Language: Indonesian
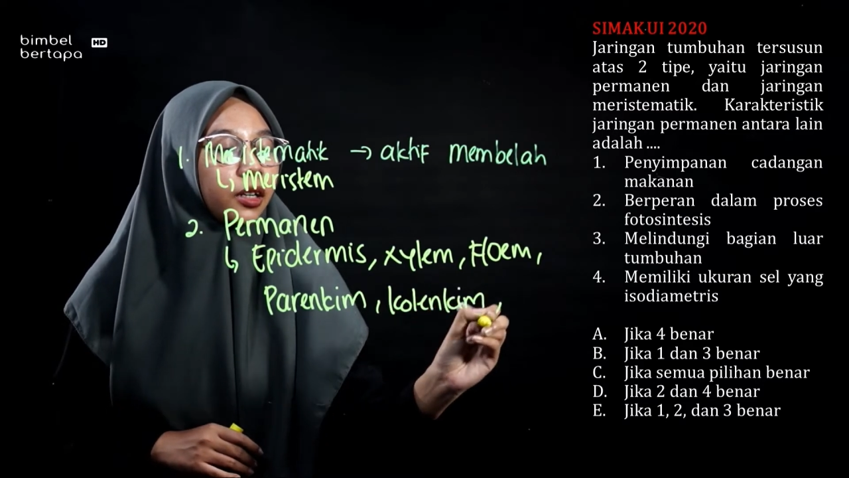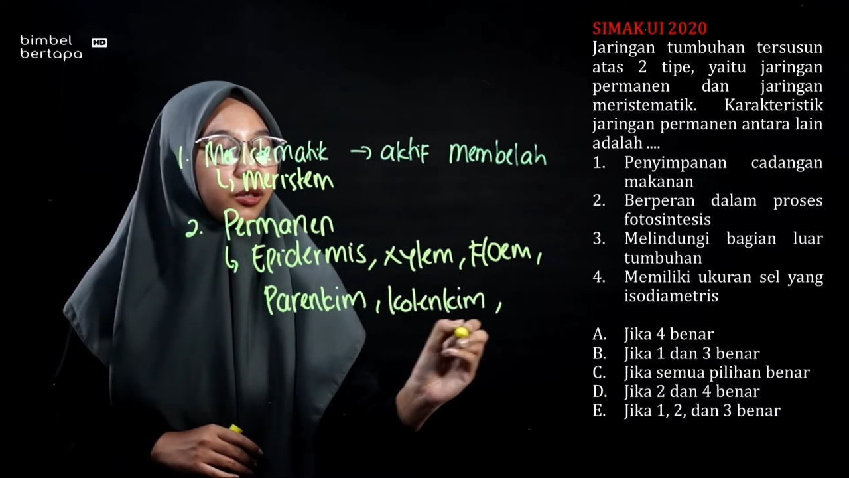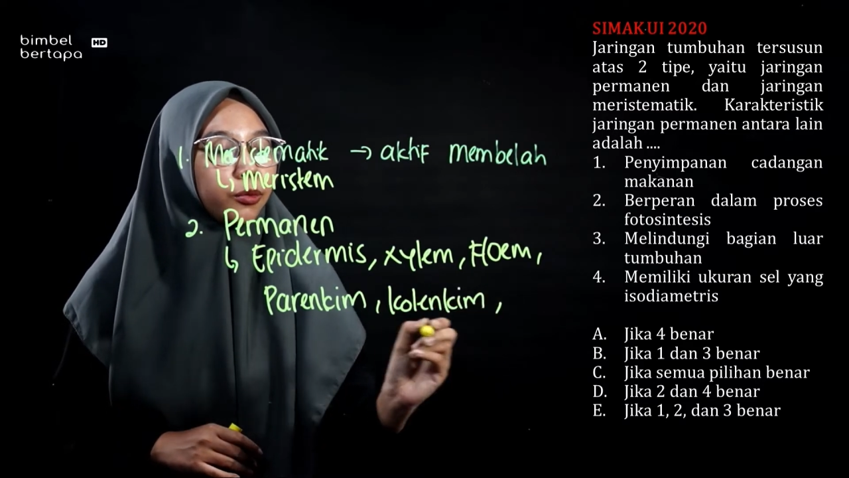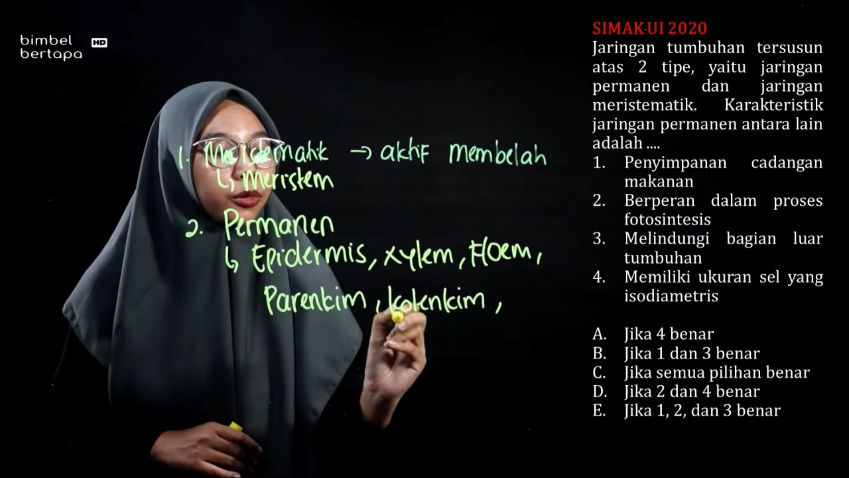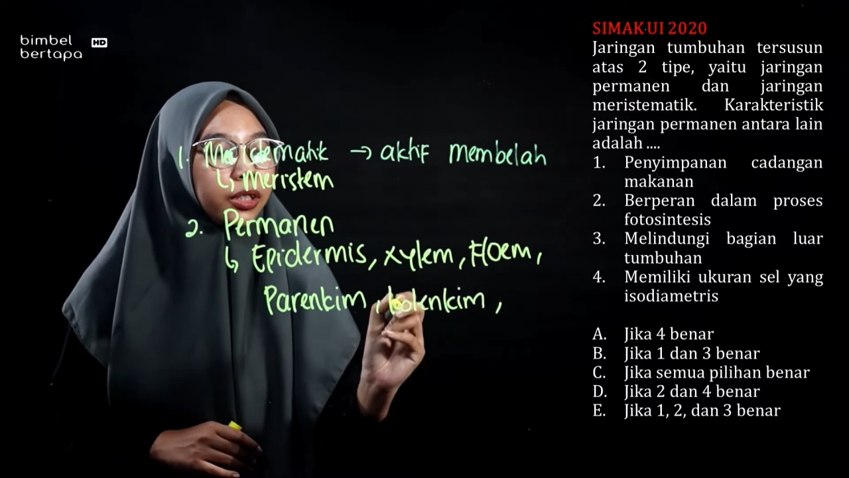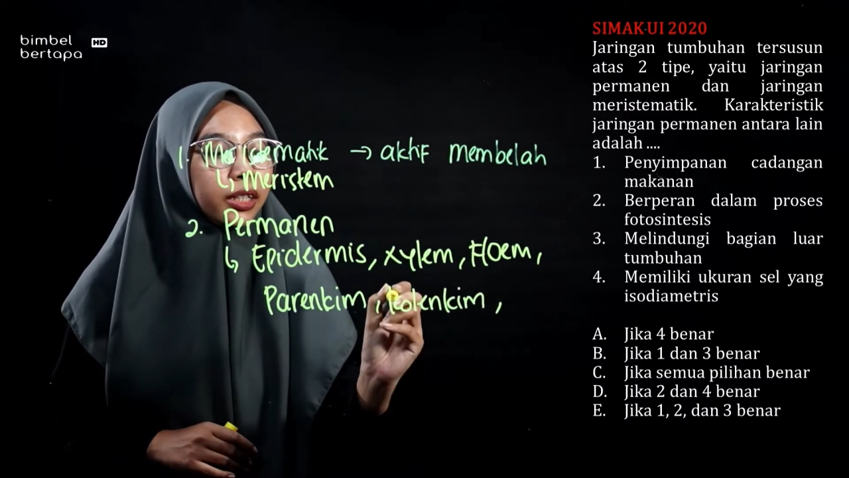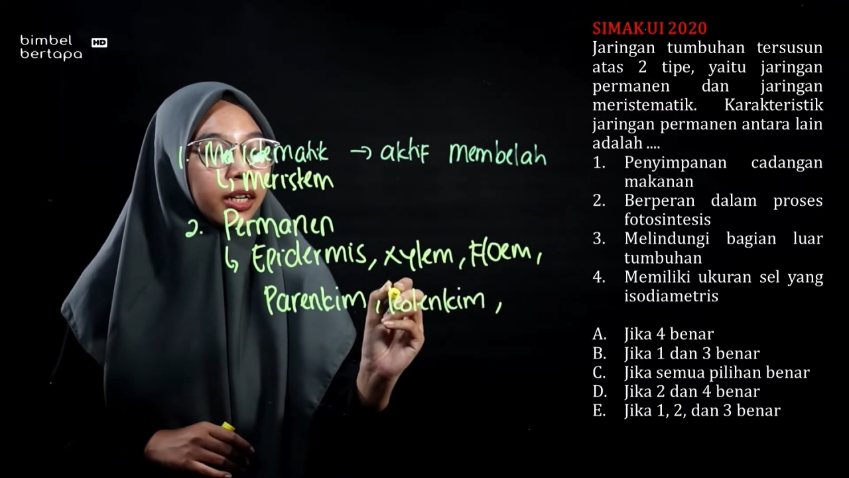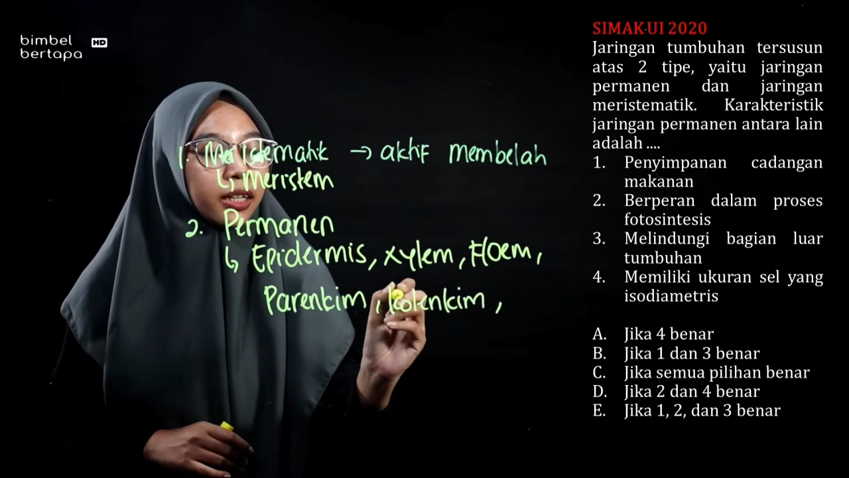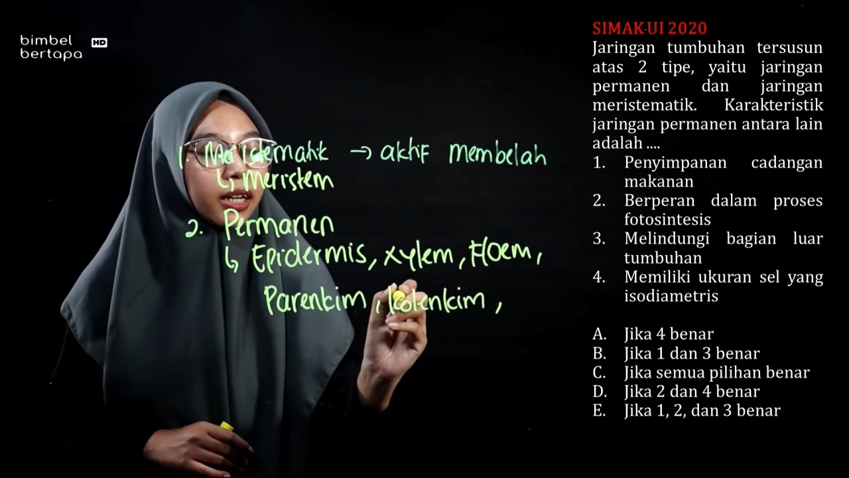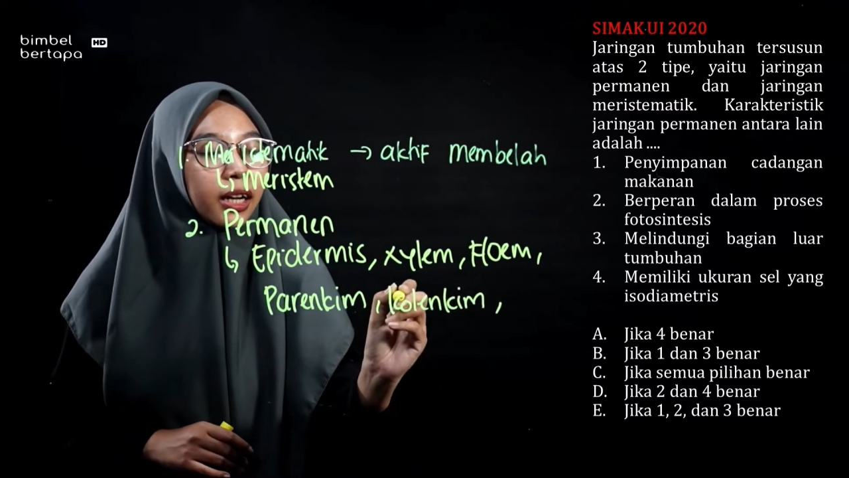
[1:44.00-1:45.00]

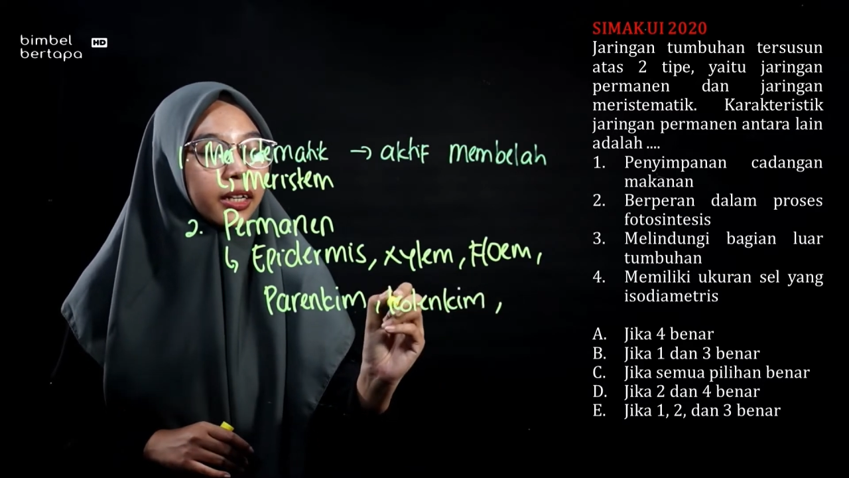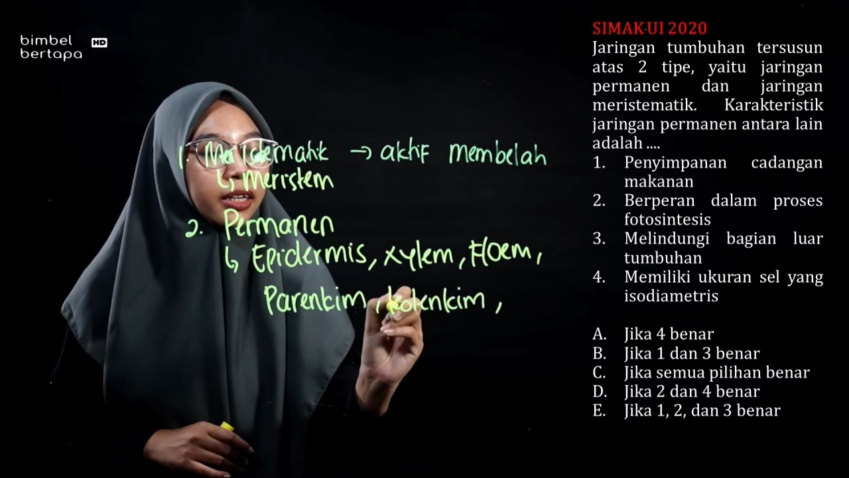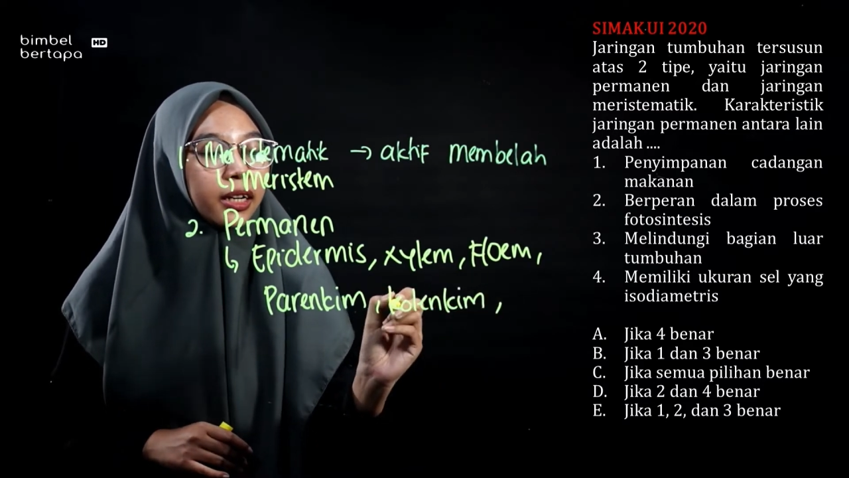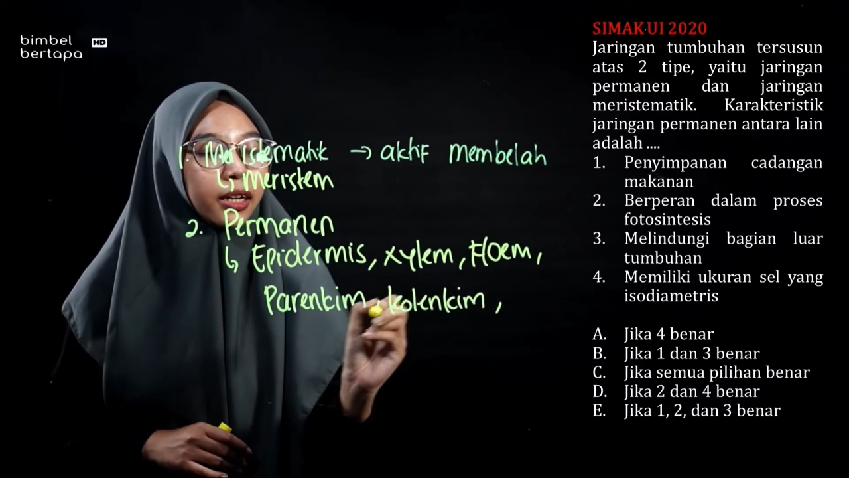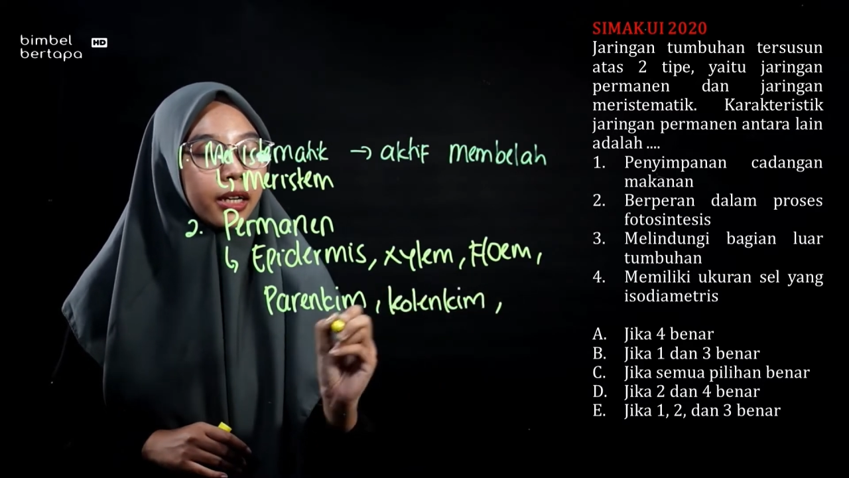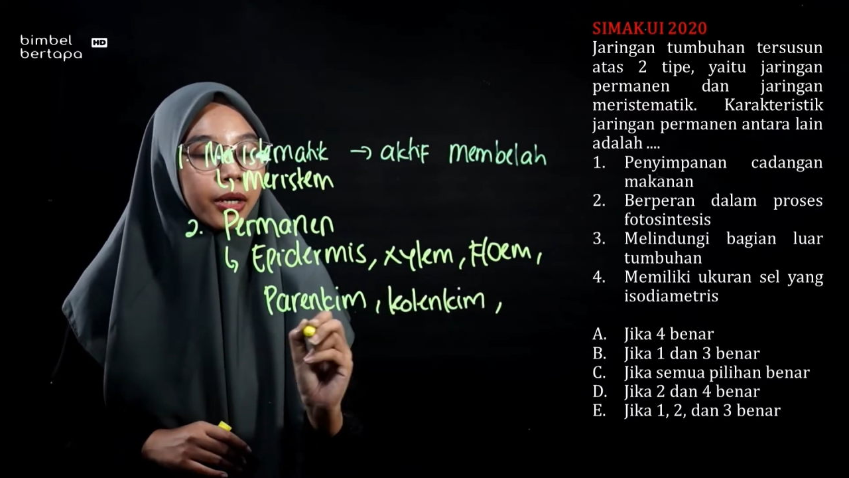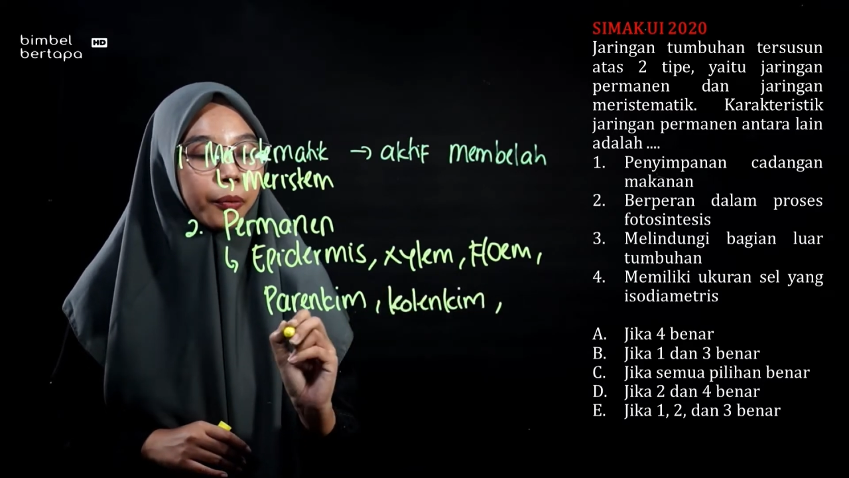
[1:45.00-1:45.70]
kemudian ada